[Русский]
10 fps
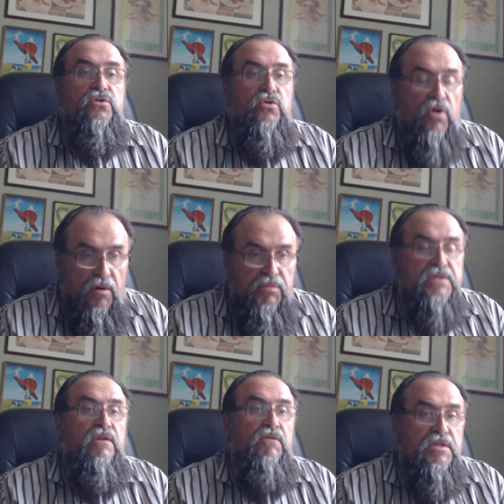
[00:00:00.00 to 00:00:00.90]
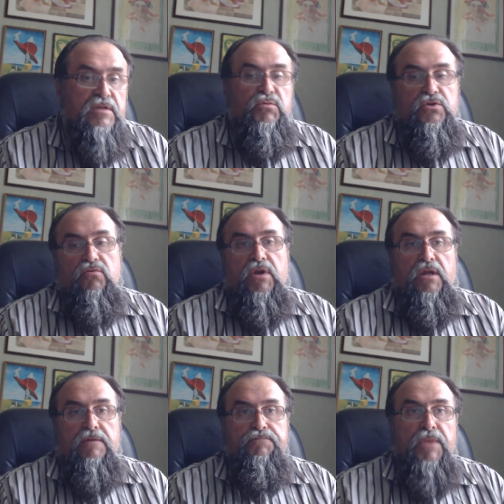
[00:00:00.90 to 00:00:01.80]
с Днем Независимости
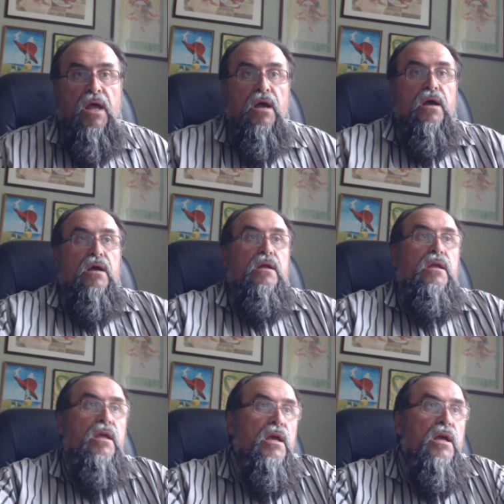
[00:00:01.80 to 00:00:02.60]
Украины. И